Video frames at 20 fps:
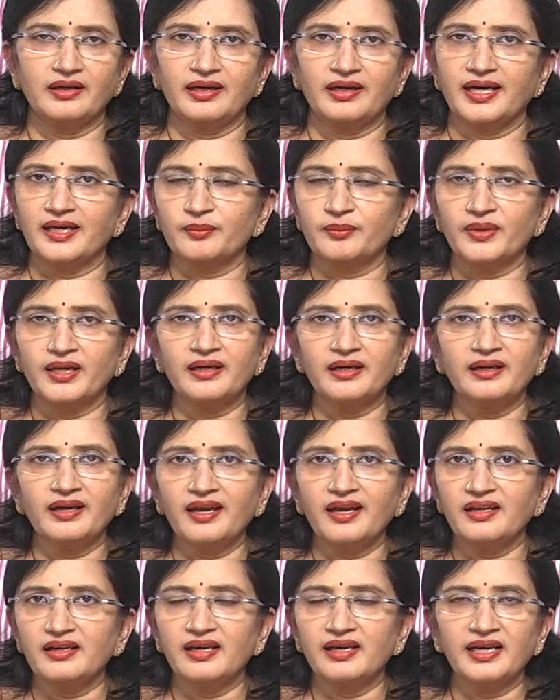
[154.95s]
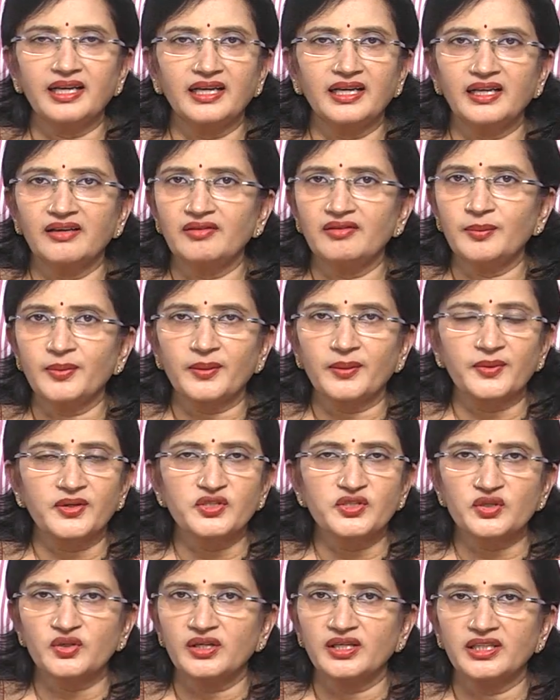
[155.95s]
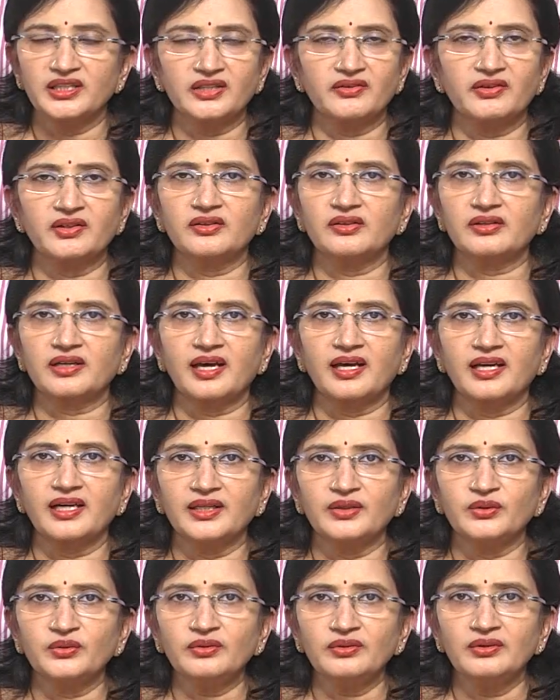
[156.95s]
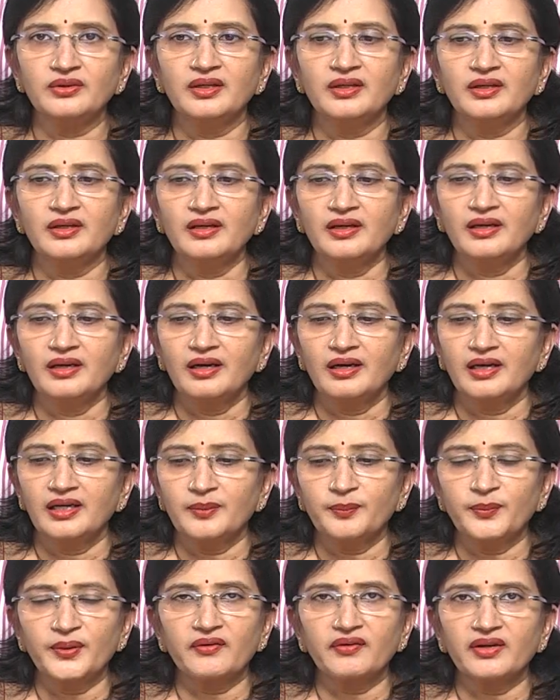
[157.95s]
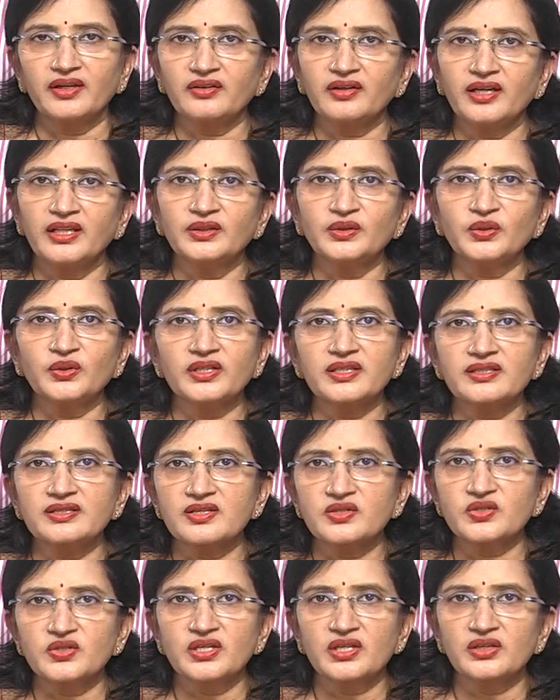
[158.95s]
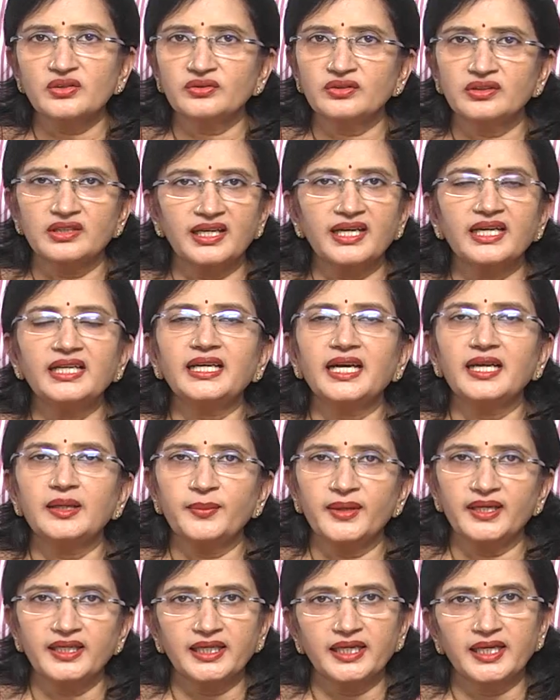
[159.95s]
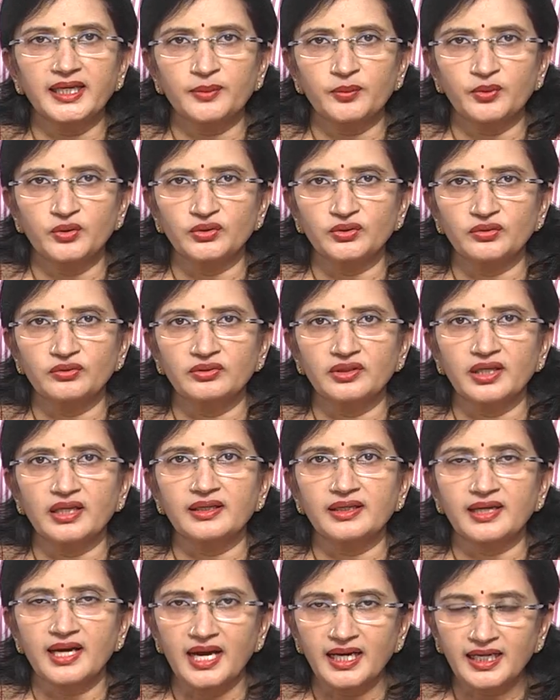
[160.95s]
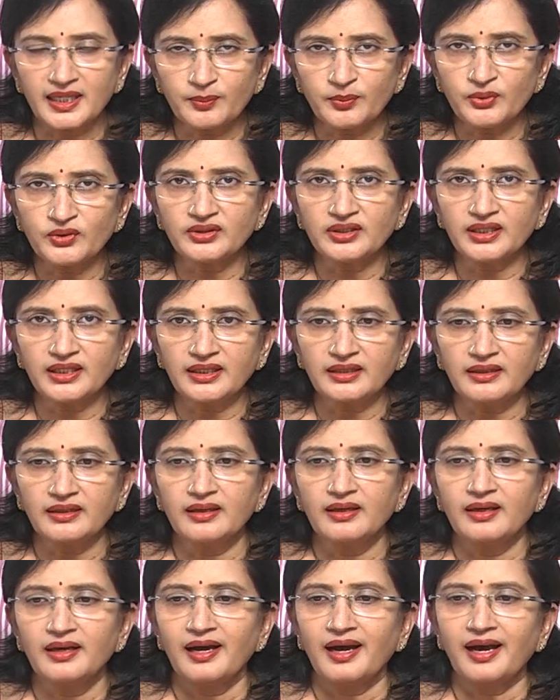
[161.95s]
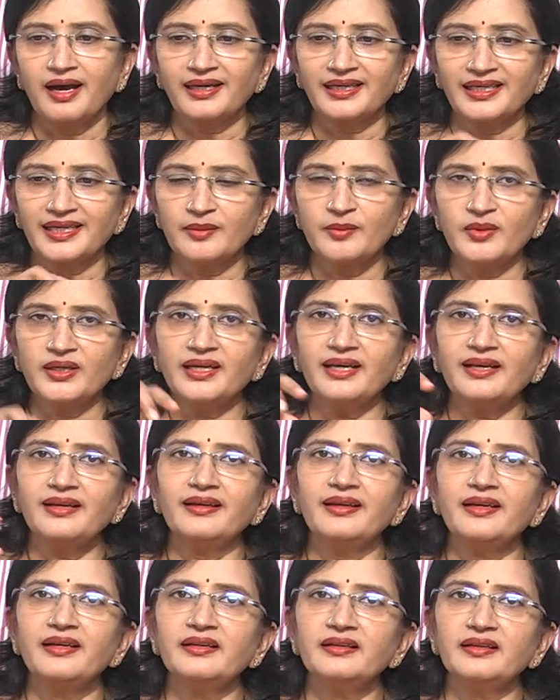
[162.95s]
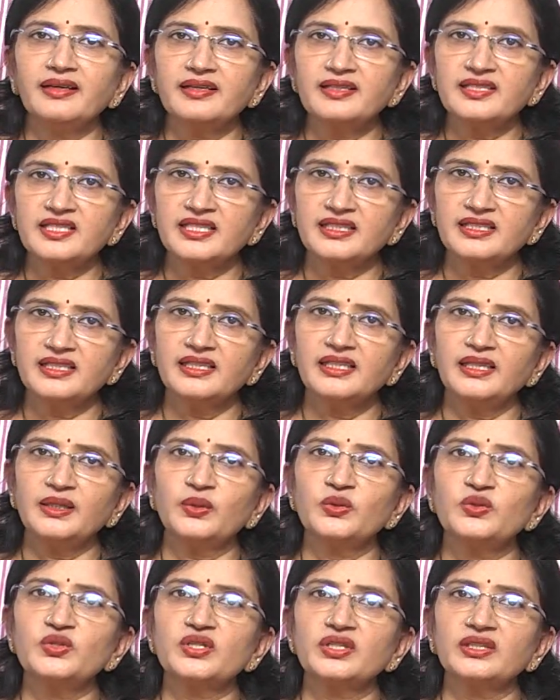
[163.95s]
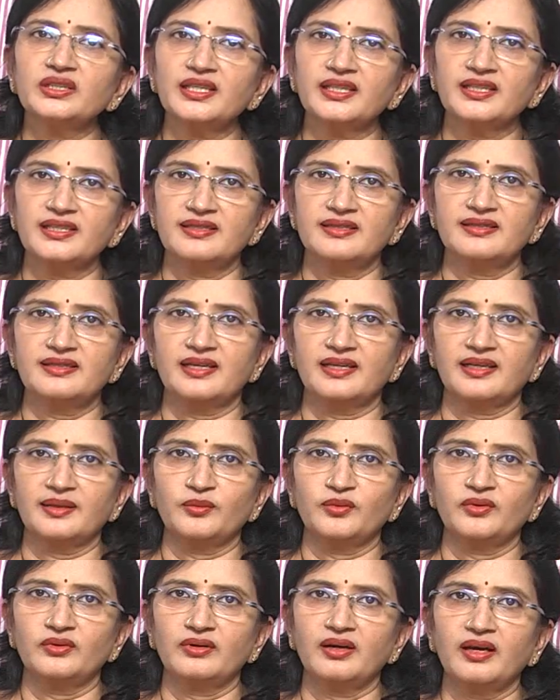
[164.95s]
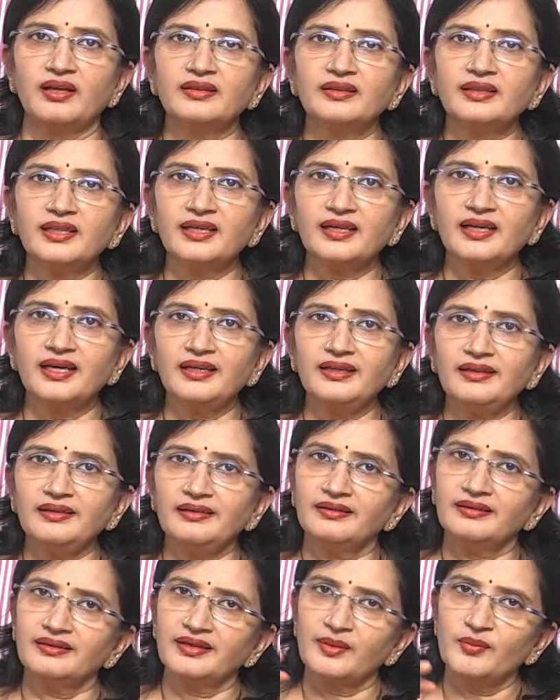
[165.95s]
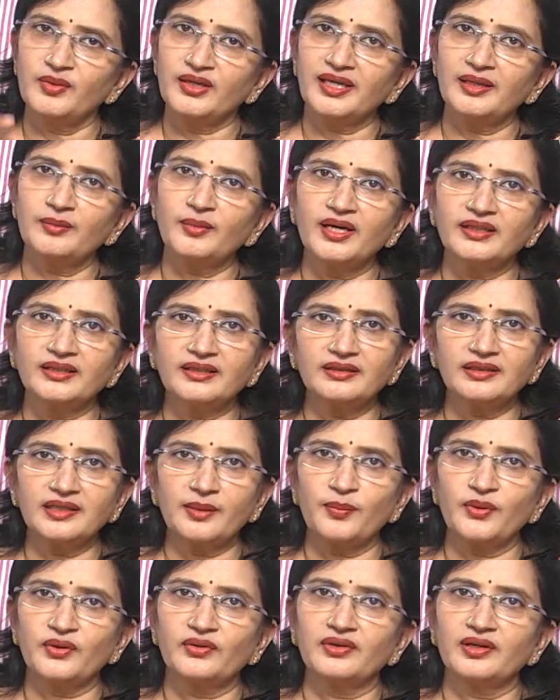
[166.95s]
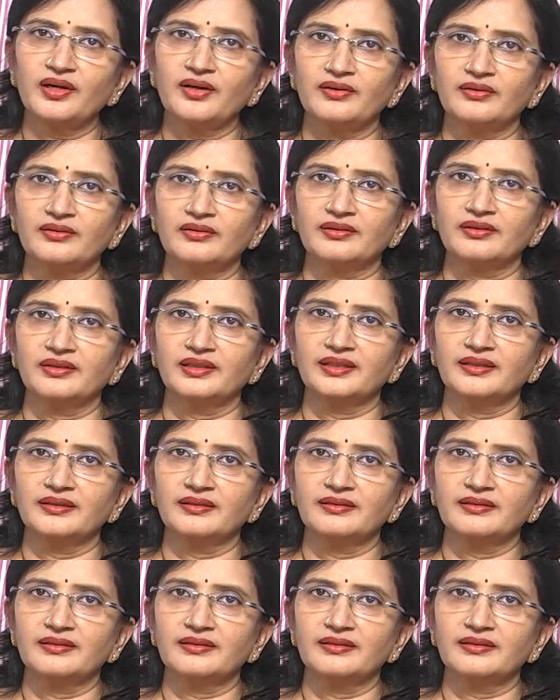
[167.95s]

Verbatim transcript: హెర్బల్ హెయిర్ డైలు అనేవి ప్రపంచంలో ఇంతవరకు రాలేదు ఇప్పటివరకు ఎంతో రీసెర్చ్ జరుగుతున్నా కానీ కనిపెట్టలేకపోతూ ఉన్నారు కాకపోతే ఆ కెమికల్ ఇంటెన్సిటీని కొంచెం తగ్గిస్తారేమో అంతేకాని కెమికల్ మాత్రం తప్పకుండా ఉంటుంది